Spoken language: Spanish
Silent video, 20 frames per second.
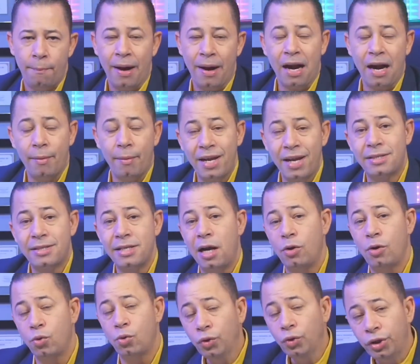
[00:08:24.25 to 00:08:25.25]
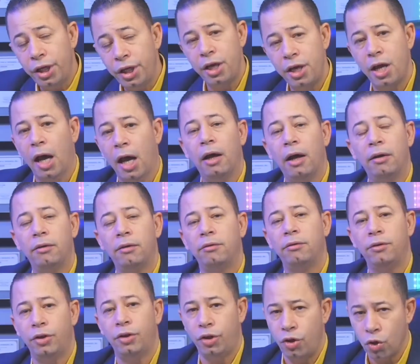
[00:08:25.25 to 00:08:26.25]
para ver si algún día,
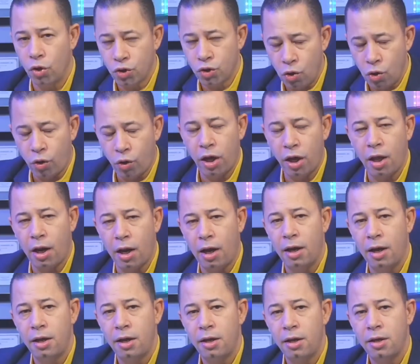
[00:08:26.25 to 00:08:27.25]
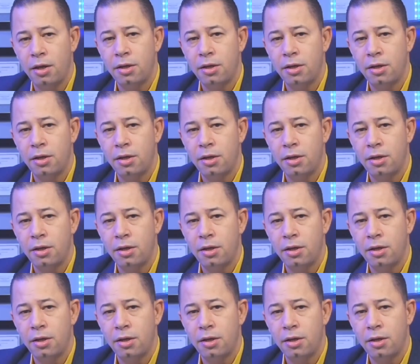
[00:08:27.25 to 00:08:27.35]
Dios lo quiera,